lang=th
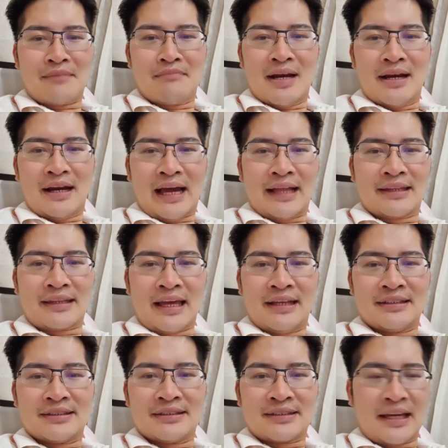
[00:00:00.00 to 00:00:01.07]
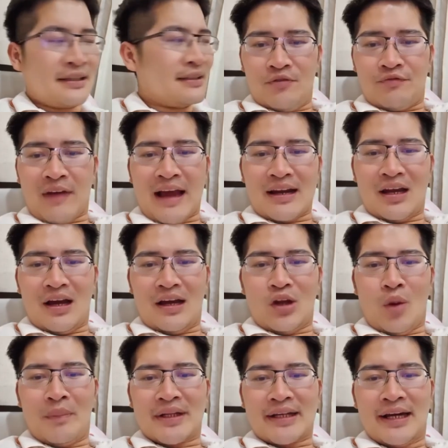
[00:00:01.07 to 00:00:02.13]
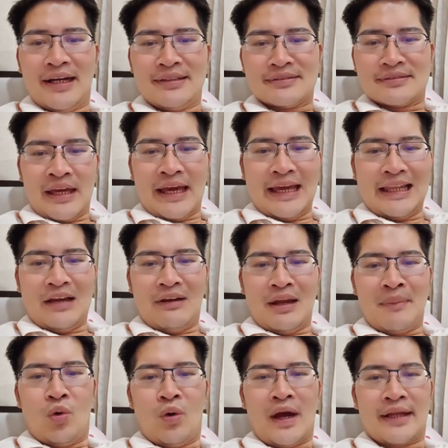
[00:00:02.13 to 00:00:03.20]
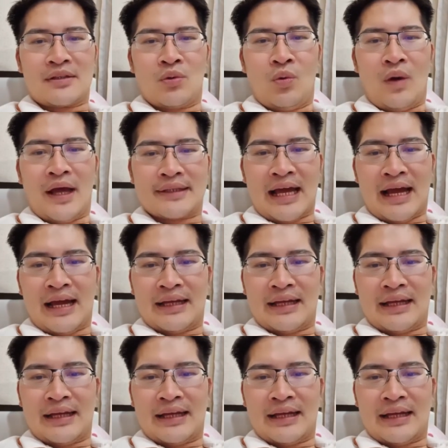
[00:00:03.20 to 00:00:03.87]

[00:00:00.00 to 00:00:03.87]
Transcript: นมือคันจริงฟังแล้วอารมณ์มันขึ้นเห็นแล้วอะไรมันขัดหูขัดตา